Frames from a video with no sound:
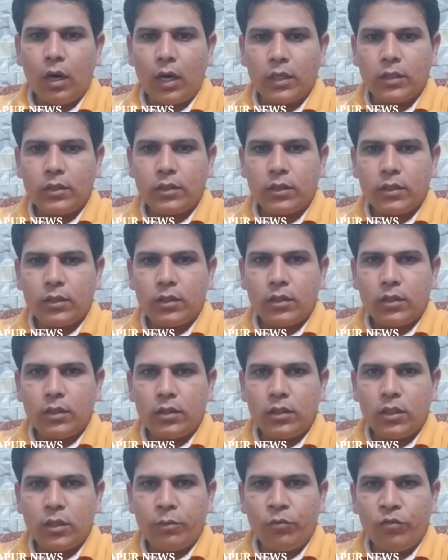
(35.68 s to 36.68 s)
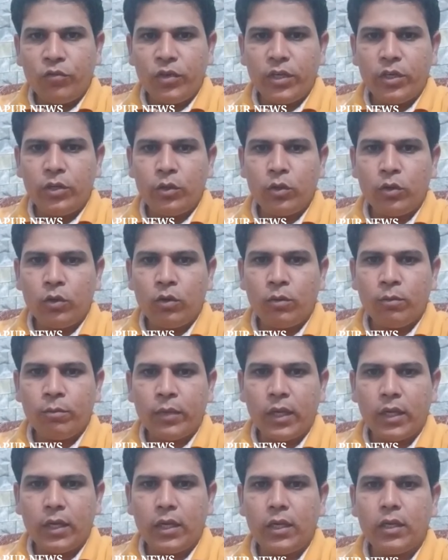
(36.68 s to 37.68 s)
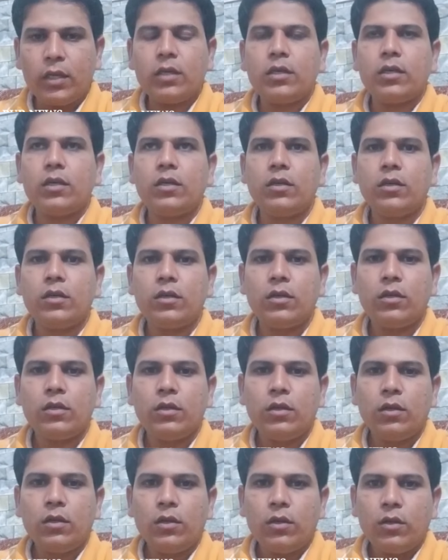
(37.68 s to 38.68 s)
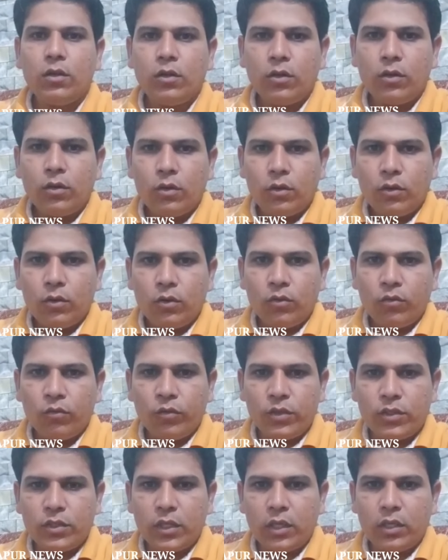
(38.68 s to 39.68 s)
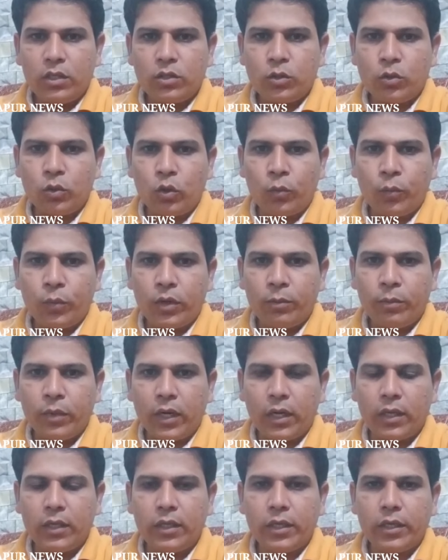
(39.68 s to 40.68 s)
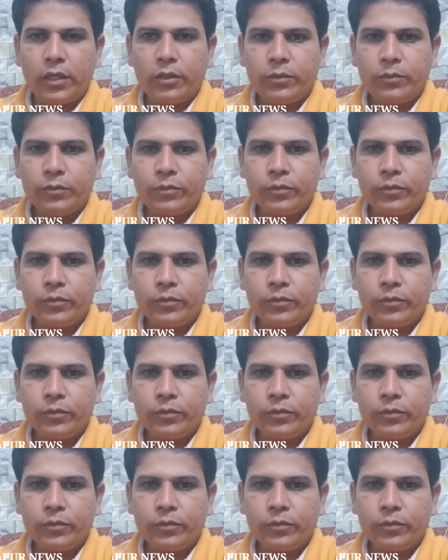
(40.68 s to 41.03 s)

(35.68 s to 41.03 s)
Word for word: आज ये वीडियो मैंने एक विशेष तौर पर बनाई है